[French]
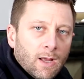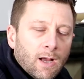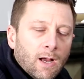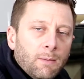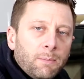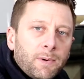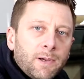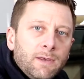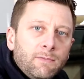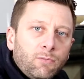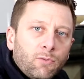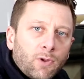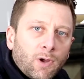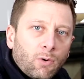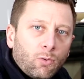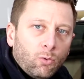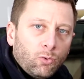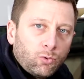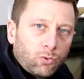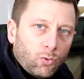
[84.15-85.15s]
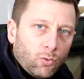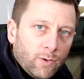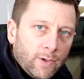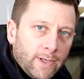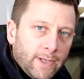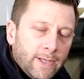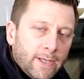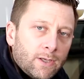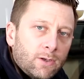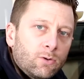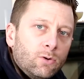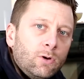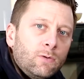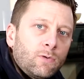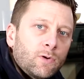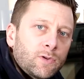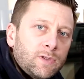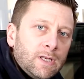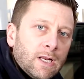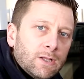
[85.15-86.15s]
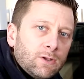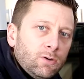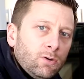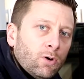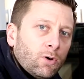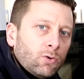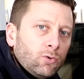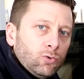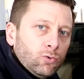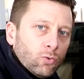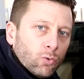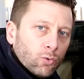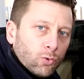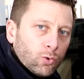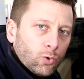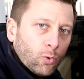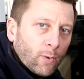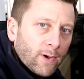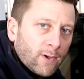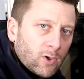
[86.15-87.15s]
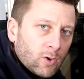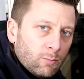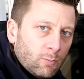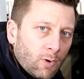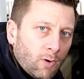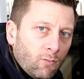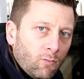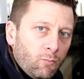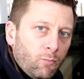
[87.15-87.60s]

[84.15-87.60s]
Après, il faudra contrôler que le ventilateur tourne correctement.